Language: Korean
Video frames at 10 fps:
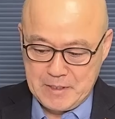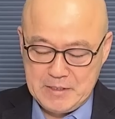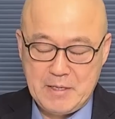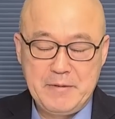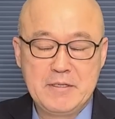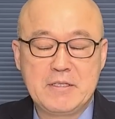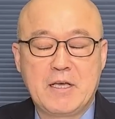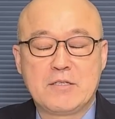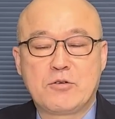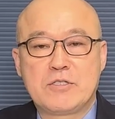이재명은
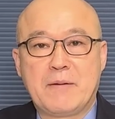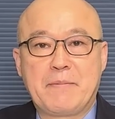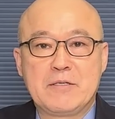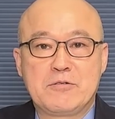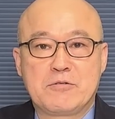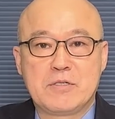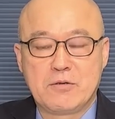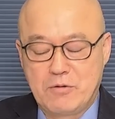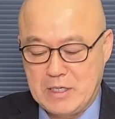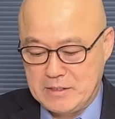계속 재판으로
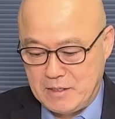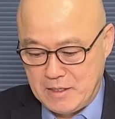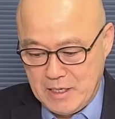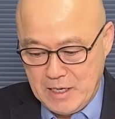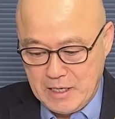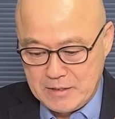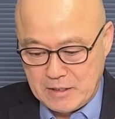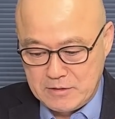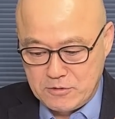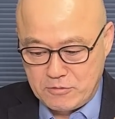끌고 가서
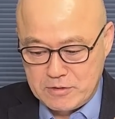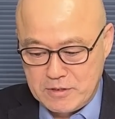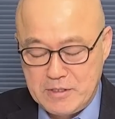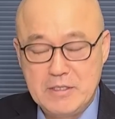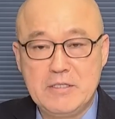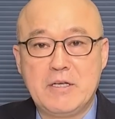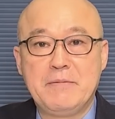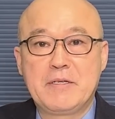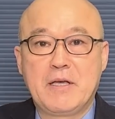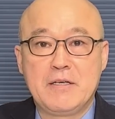내년 총선을
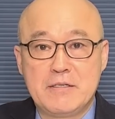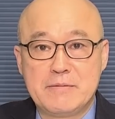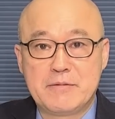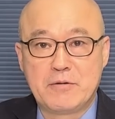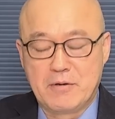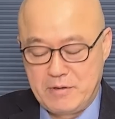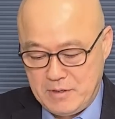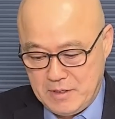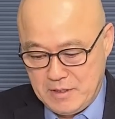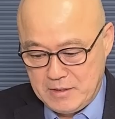이재명의 이름으로
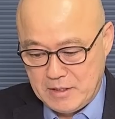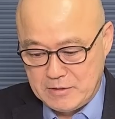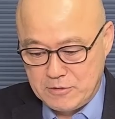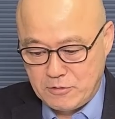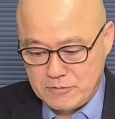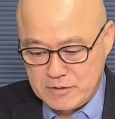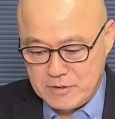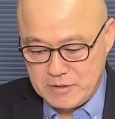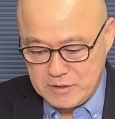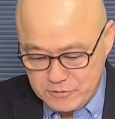내년
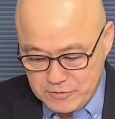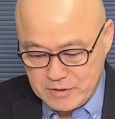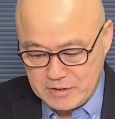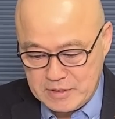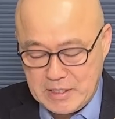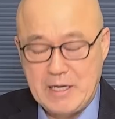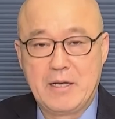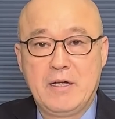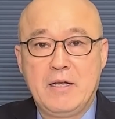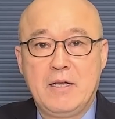총선을 치룰 것이다.
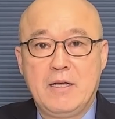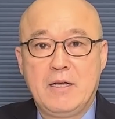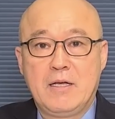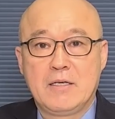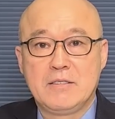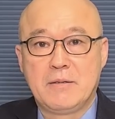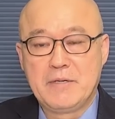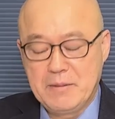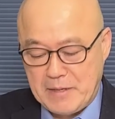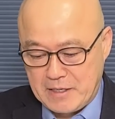
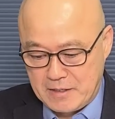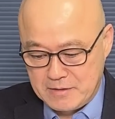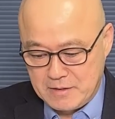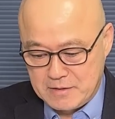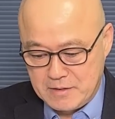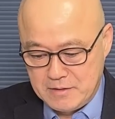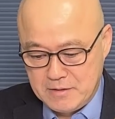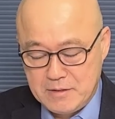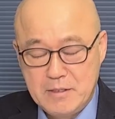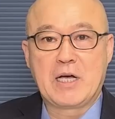이재명이 바라는 것은
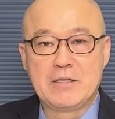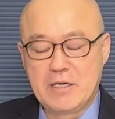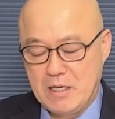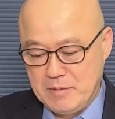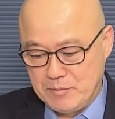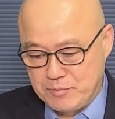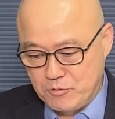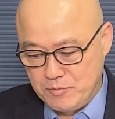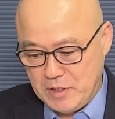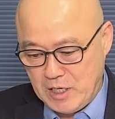가능하면
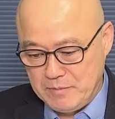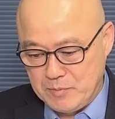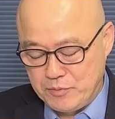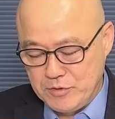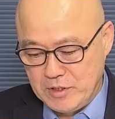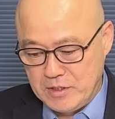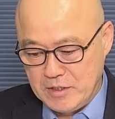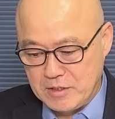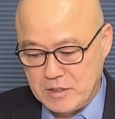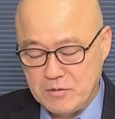국민의힘이 분열을
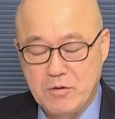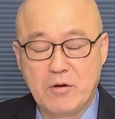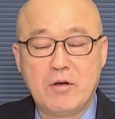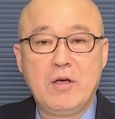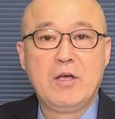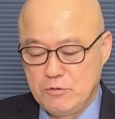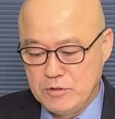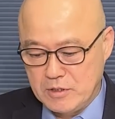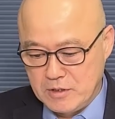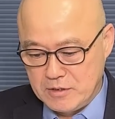일으키고
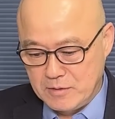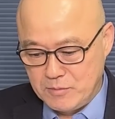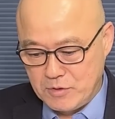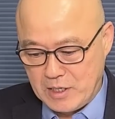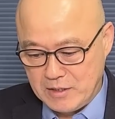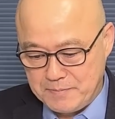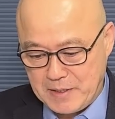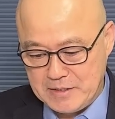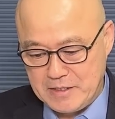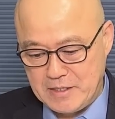윤석열 정부가
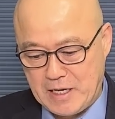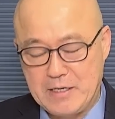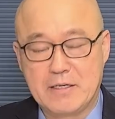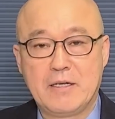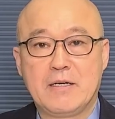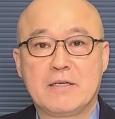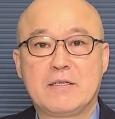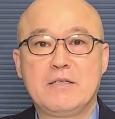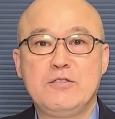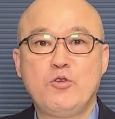헛발질을 할
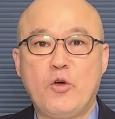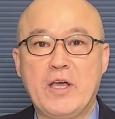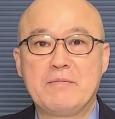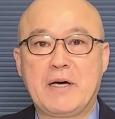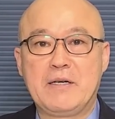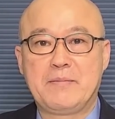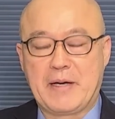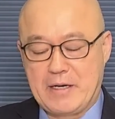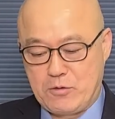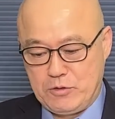그런 요행만을
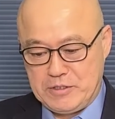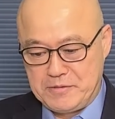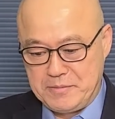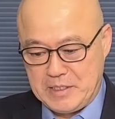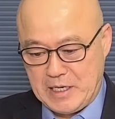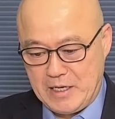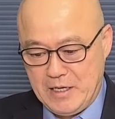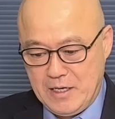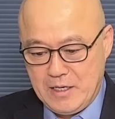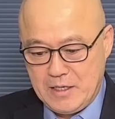바라고 있습니다.
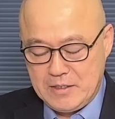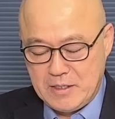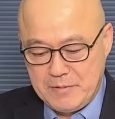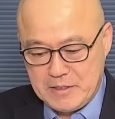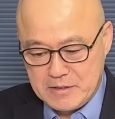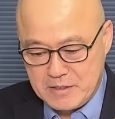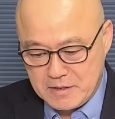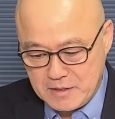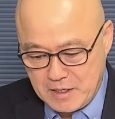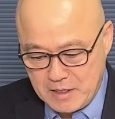이재명은
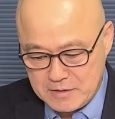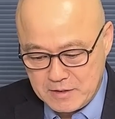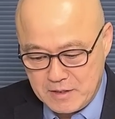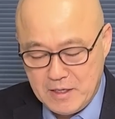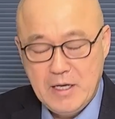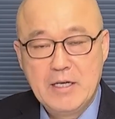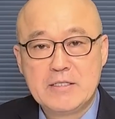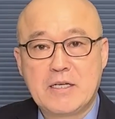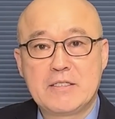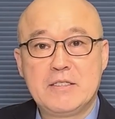그렇게 해서
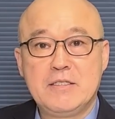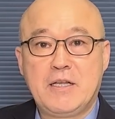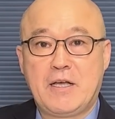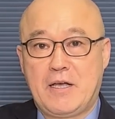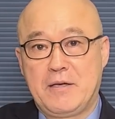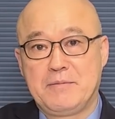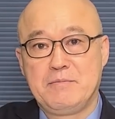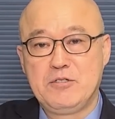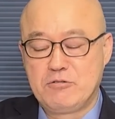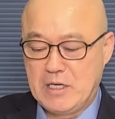자신들의
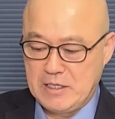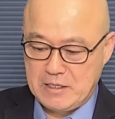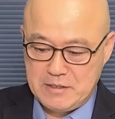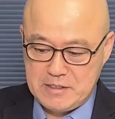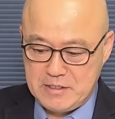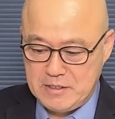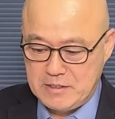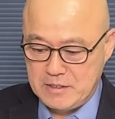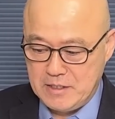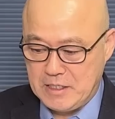민주당의 그
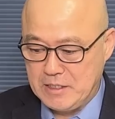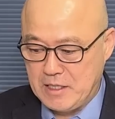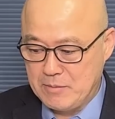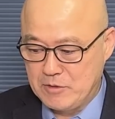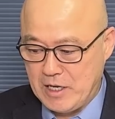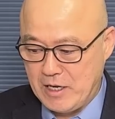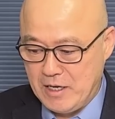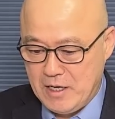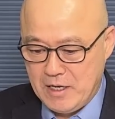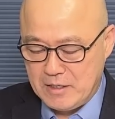지지층이 있기 때문에
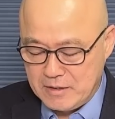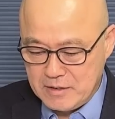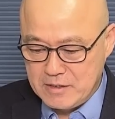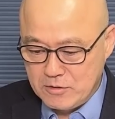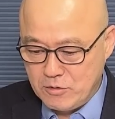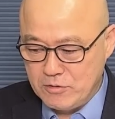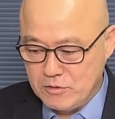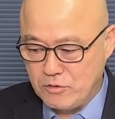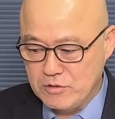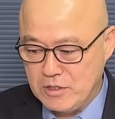어느
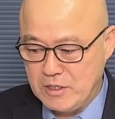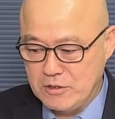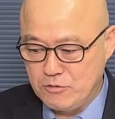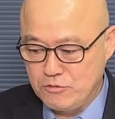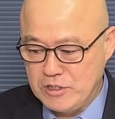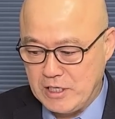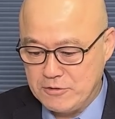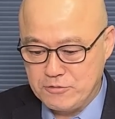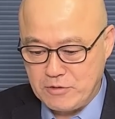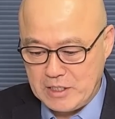정도는 총선에서
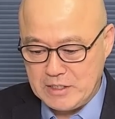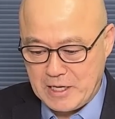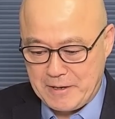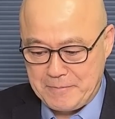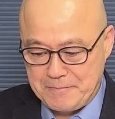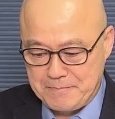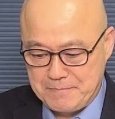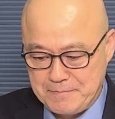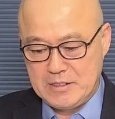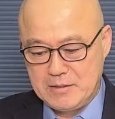유지할 수가 있다.
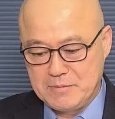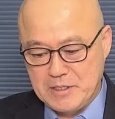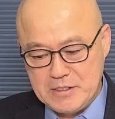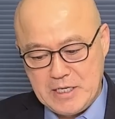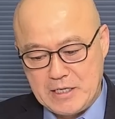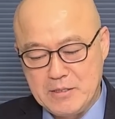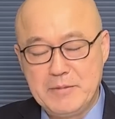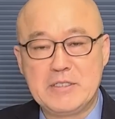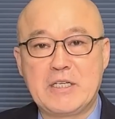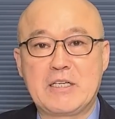지금 그러지
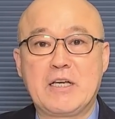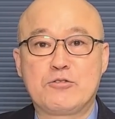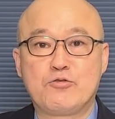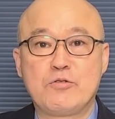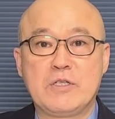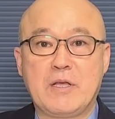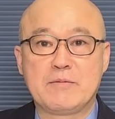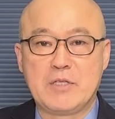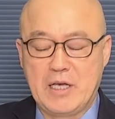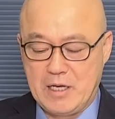않으면 자기가 죽기
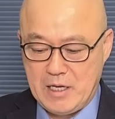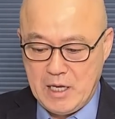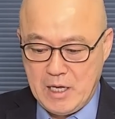때문에